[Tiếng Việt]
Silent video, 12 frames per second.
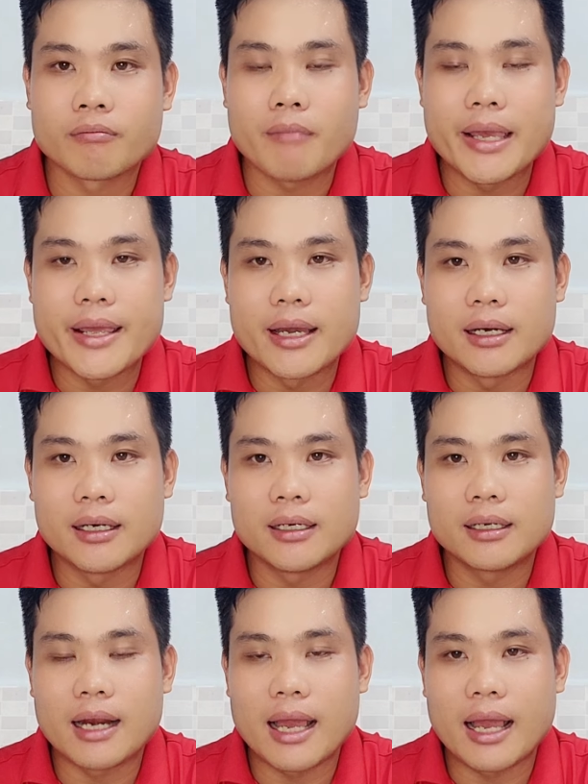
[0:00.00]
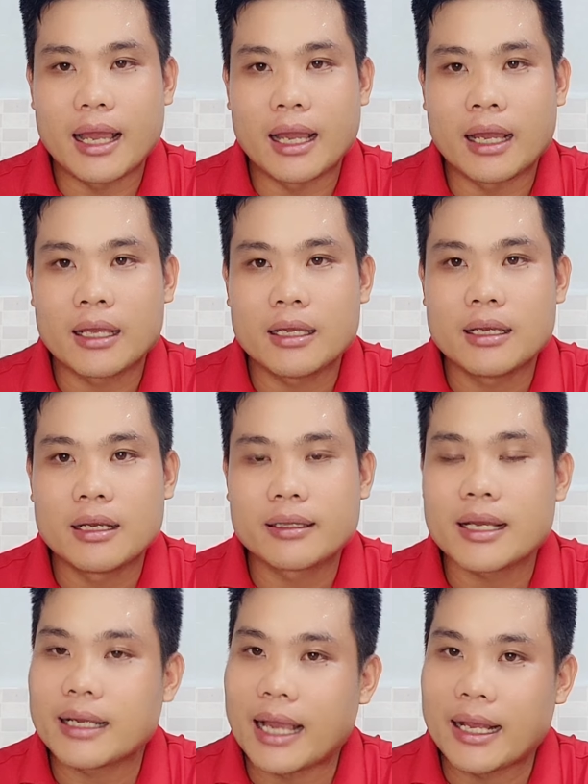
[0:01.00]
bây giờ là
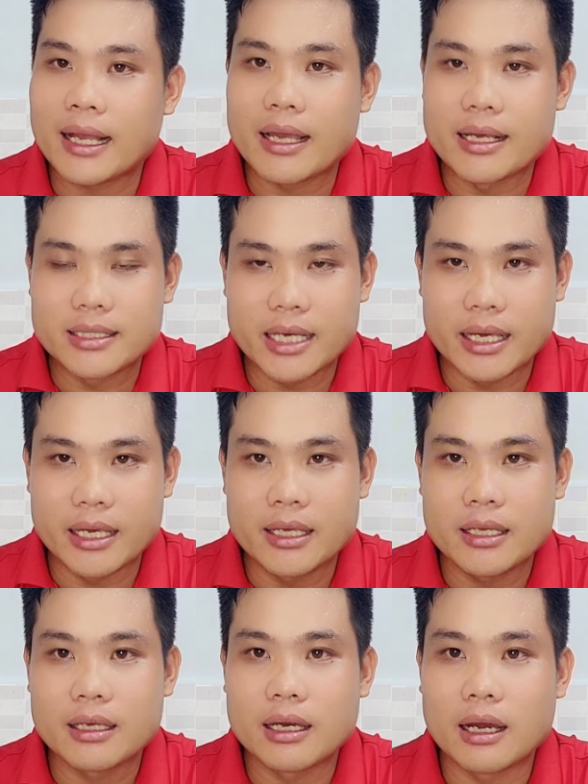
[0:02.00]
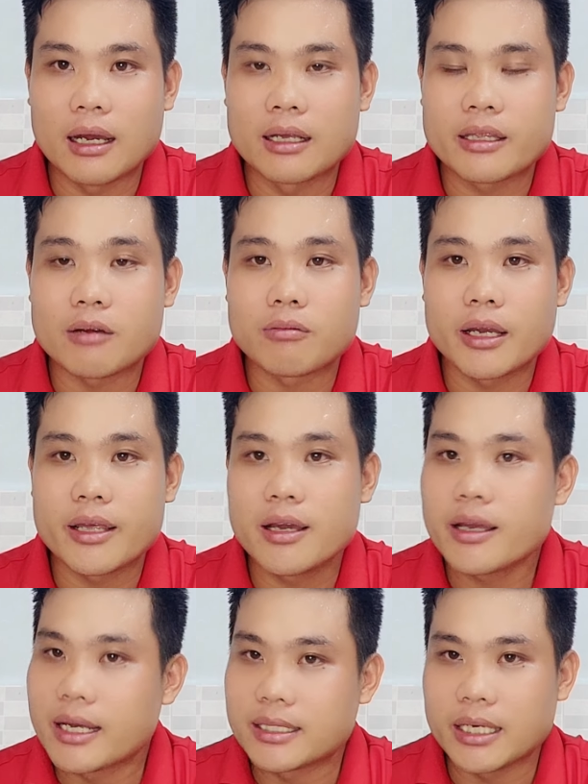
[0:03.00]
tất cả các nghệ sĩ à, trong cái giới
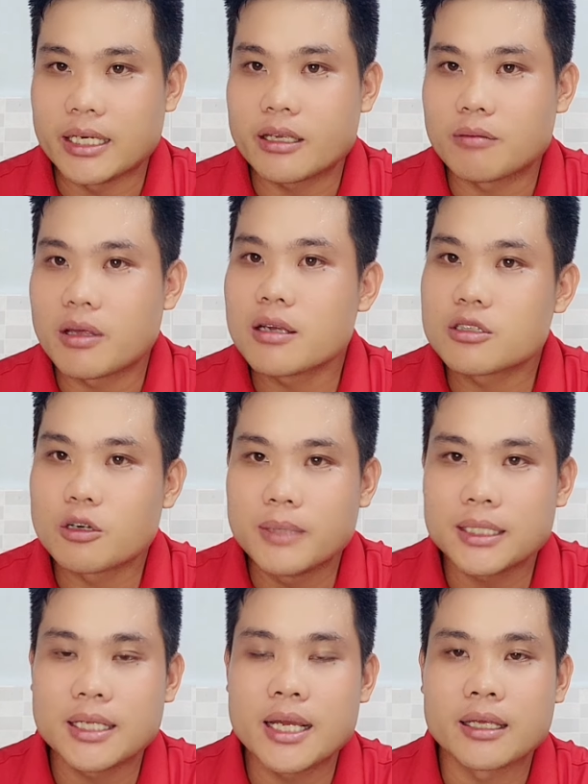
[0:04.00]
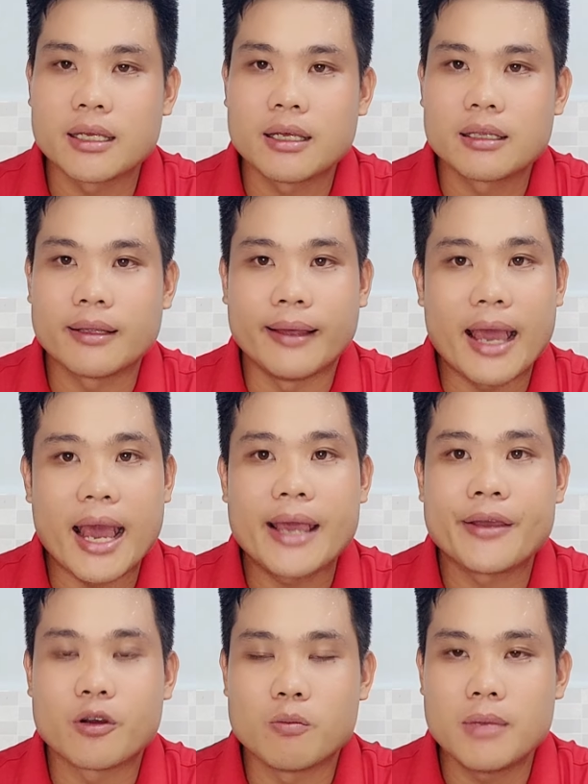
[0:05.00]
nghệ sĩ trong giới showbiz đi thì ai
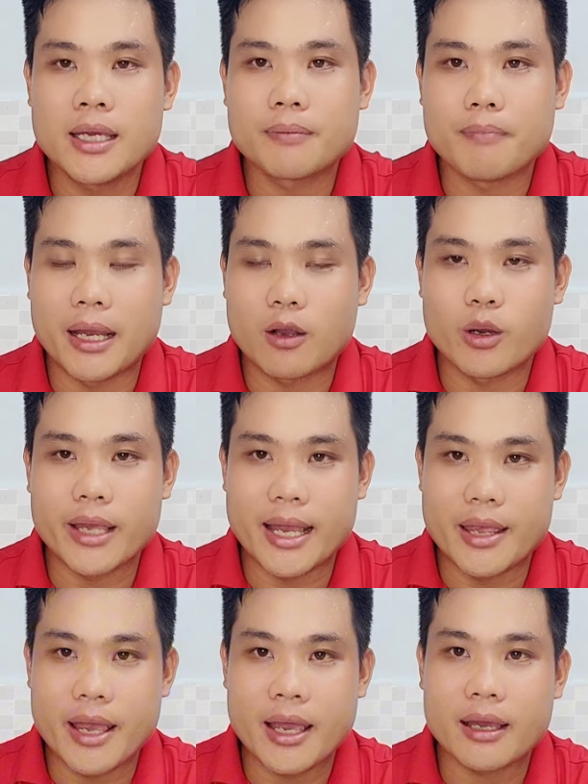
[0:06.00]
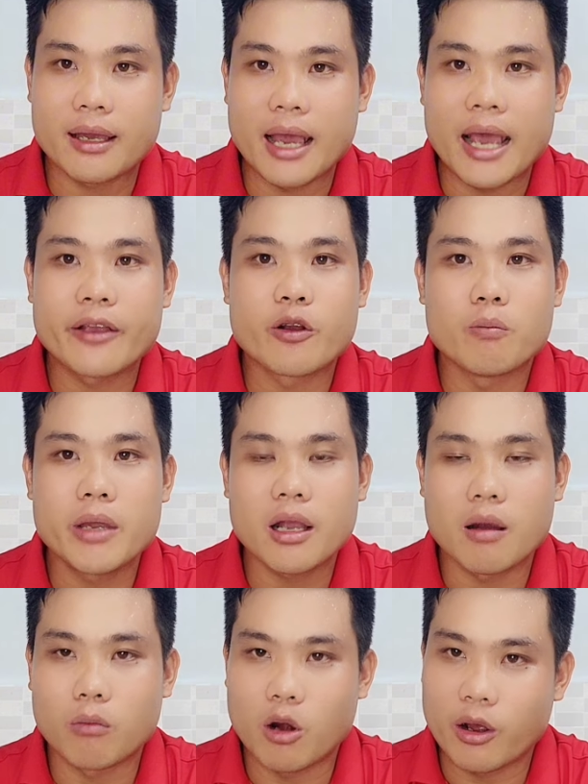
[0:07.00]
cũng biết mẹ con nhà Gia ai cũng biết
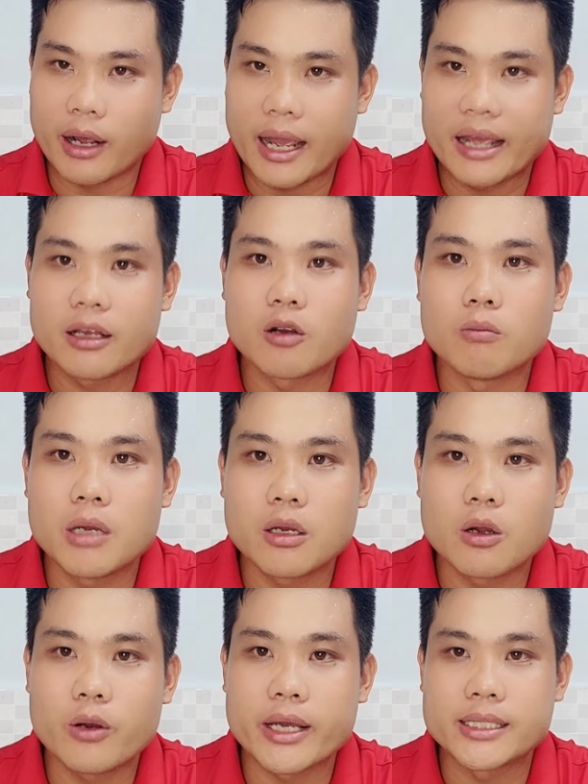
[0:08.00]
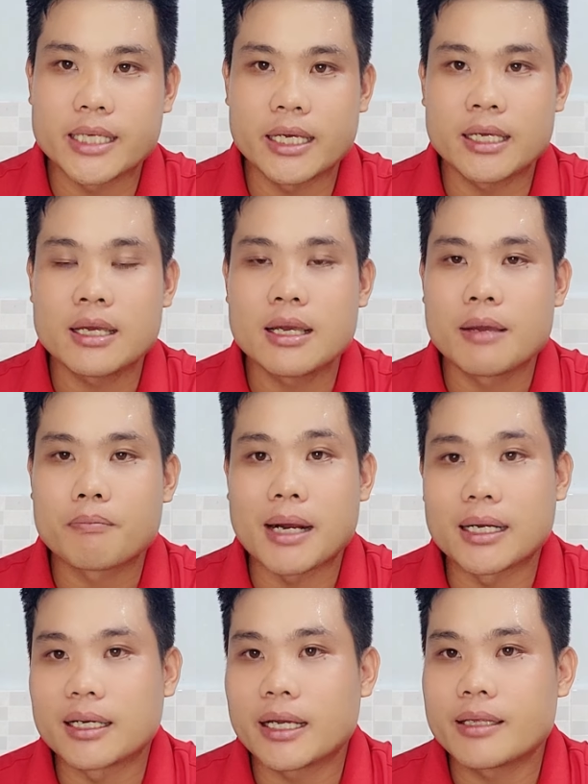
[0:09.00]
Hồng Loan ai cũng biết cố nghệ sĩ
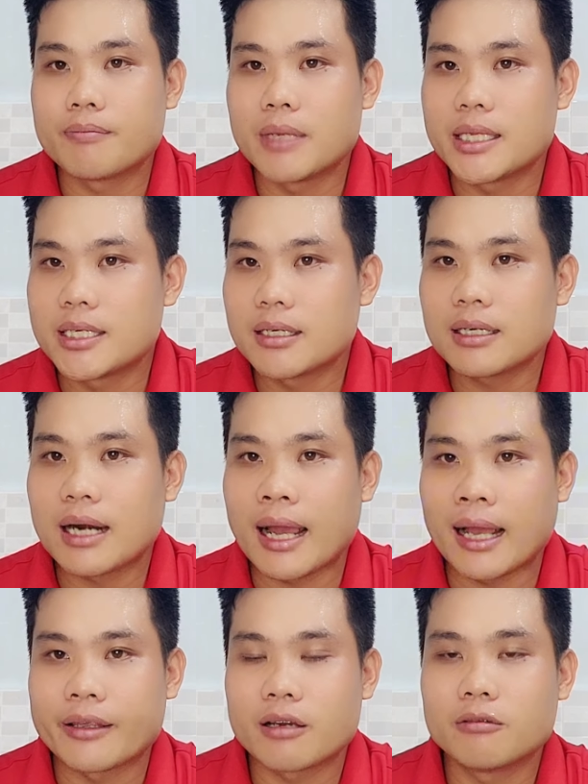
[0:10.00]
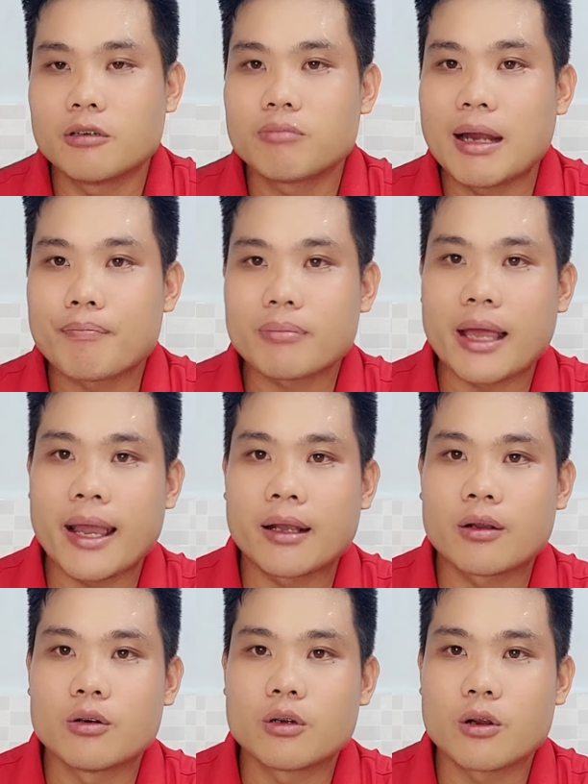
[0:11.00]
bằng cái minh chứng là trong lúc đám
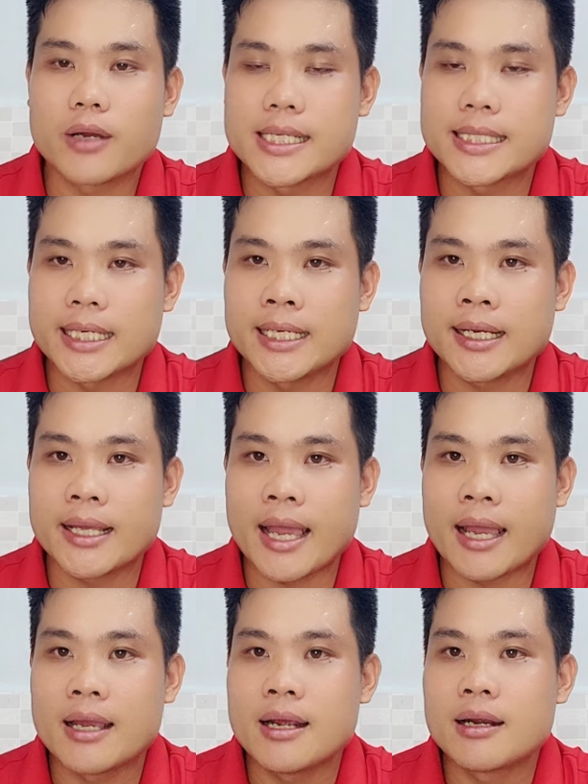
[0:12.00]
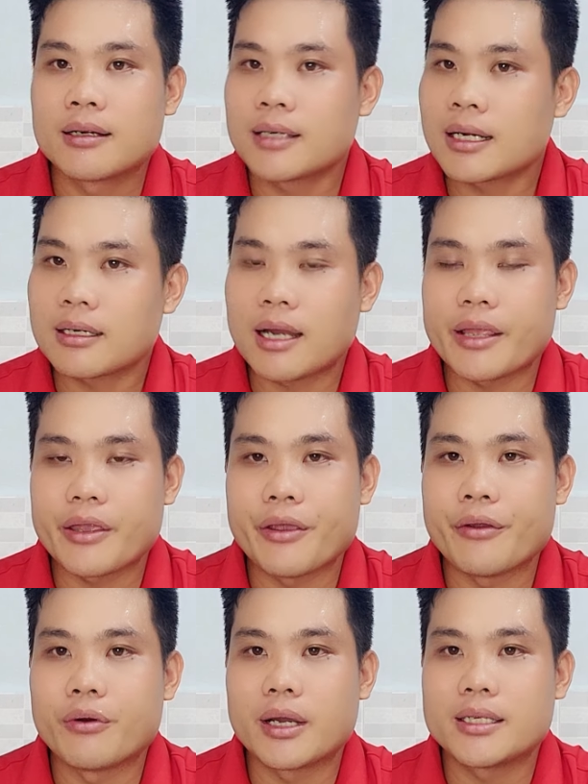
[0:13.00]
tang của cố nghệ sĩ đó cả nhà rất là
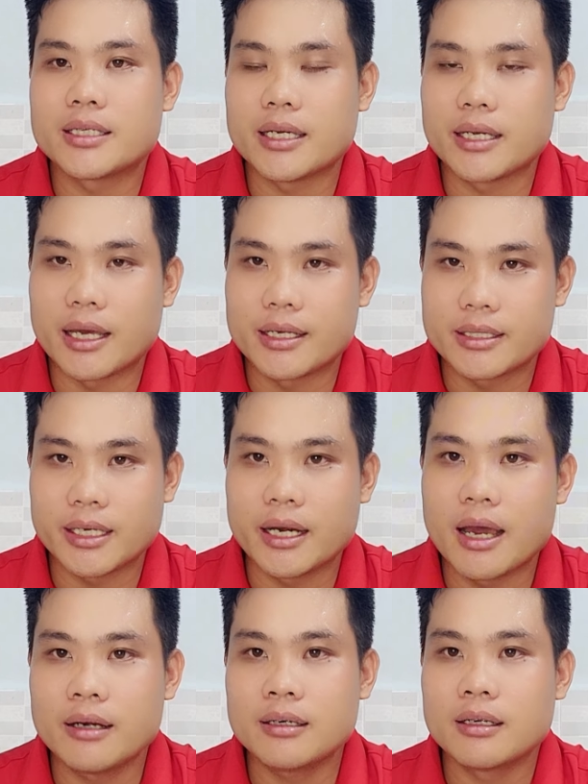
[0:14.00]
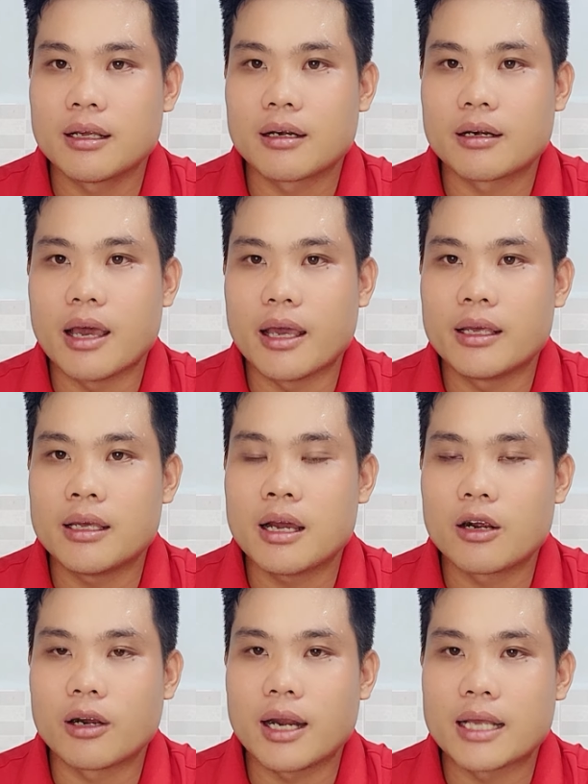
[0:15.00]
nhiều anh chị nghệ sĩ đến để à,
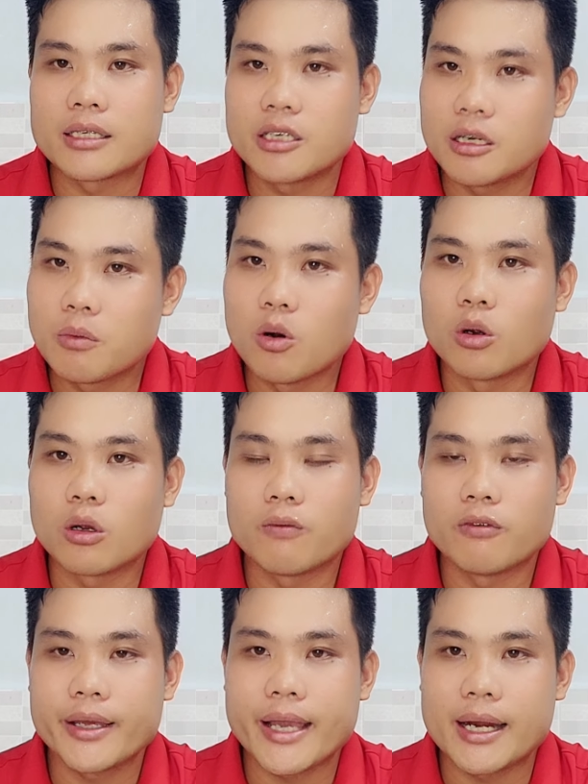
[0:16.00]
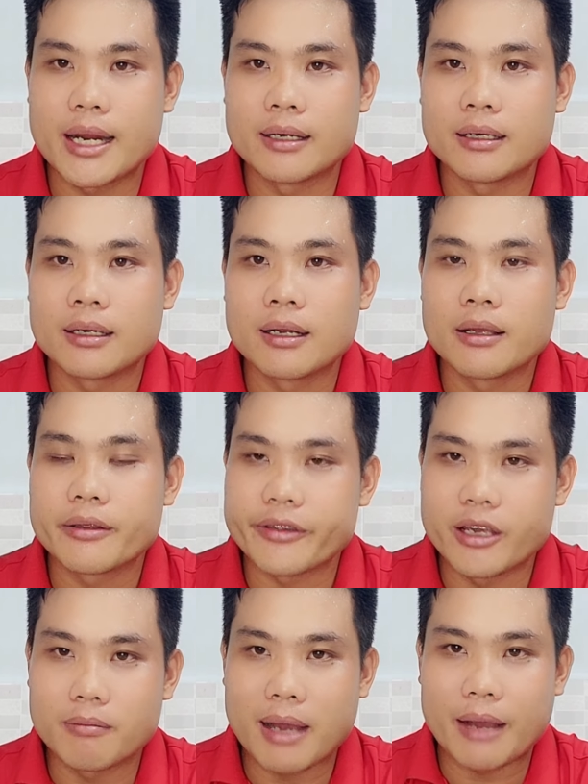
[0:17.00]
gọi là chia buồn cùng với gia đình
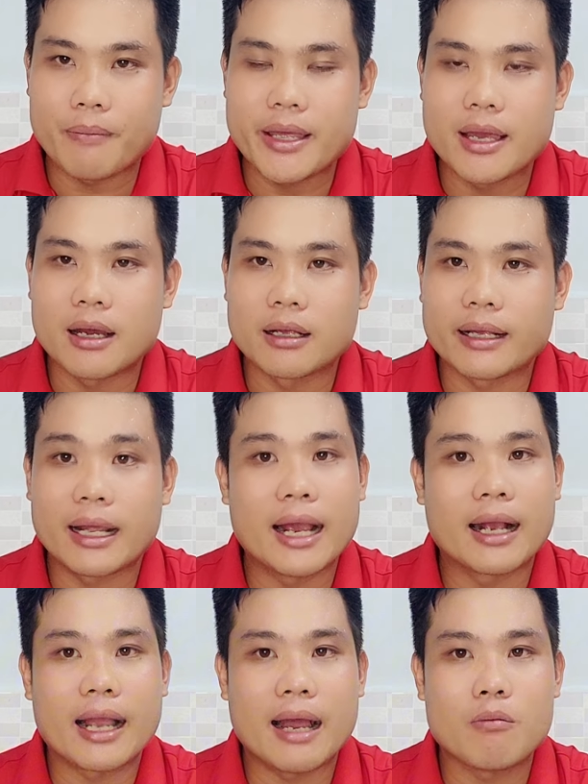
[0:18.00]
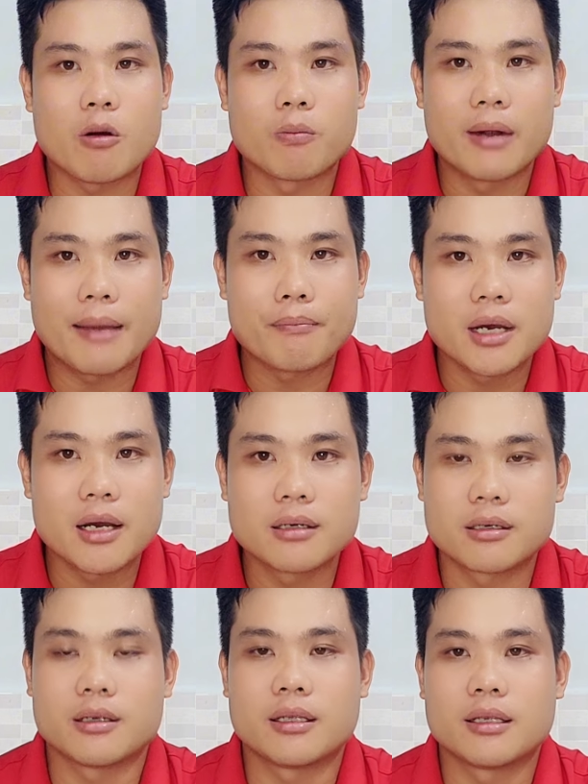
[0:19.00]
nhưng mà bây giờ gần cả một năm hơn
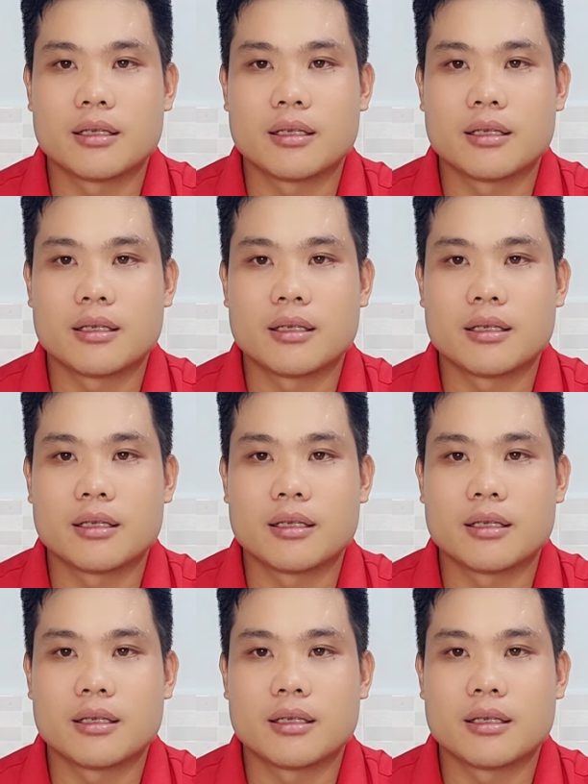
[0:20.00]
rồi